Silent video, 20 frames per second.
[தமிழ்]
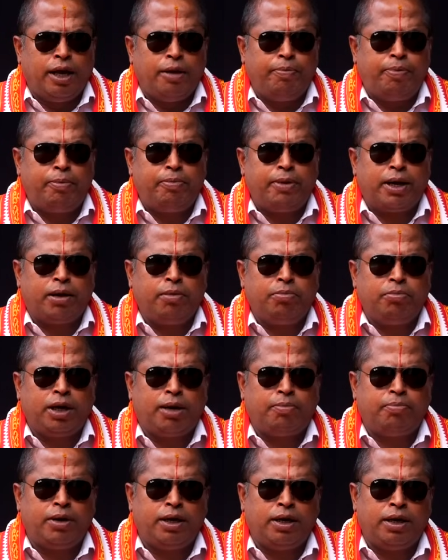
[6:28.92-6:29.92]
இப்போ மேடம்
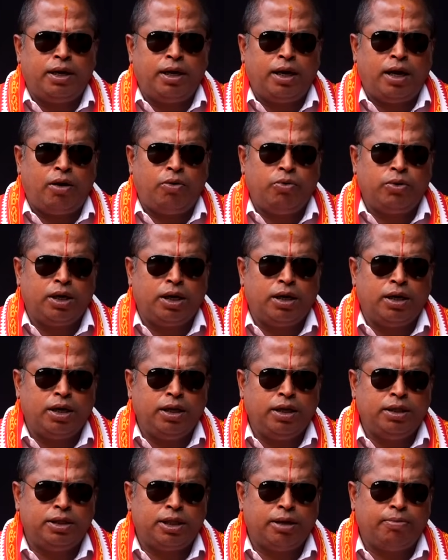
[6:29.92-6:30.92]
நம்ம அவங்க
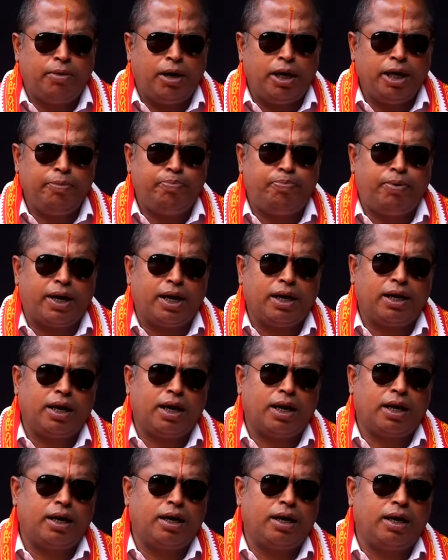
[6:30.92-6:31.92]
இந்த மாதிரி
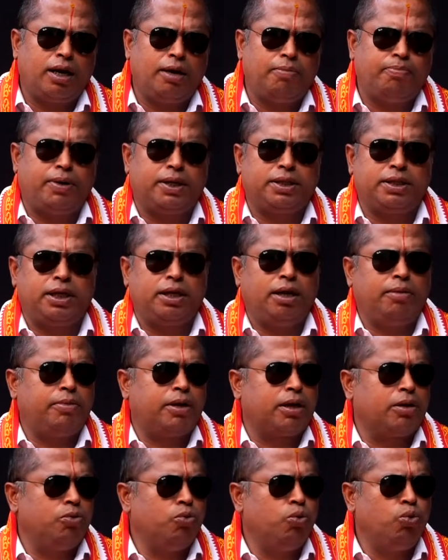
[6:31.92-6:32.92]
பணக்காரர்கள்லாம் பார்த்தீங்கன்னா
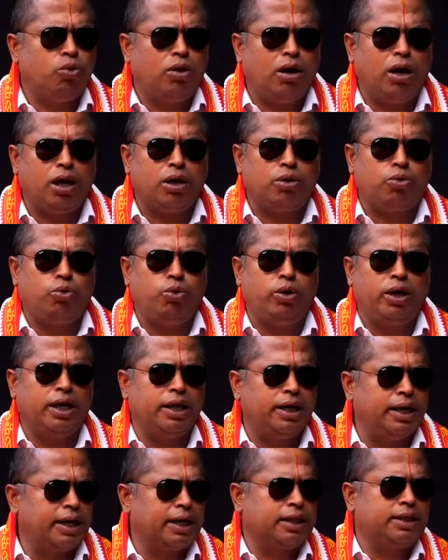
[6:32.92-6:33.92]
மேடம் உட்காரக்கூடிய
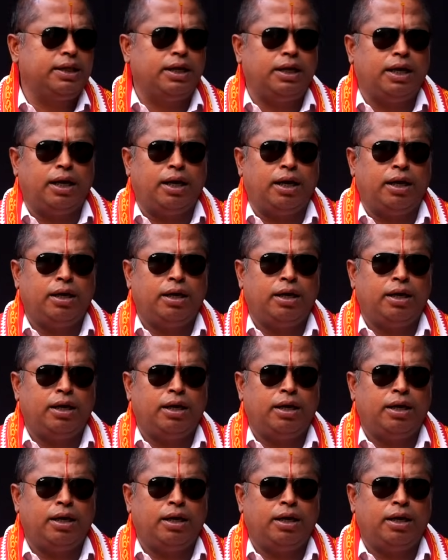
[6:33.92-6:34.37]
இடத்துல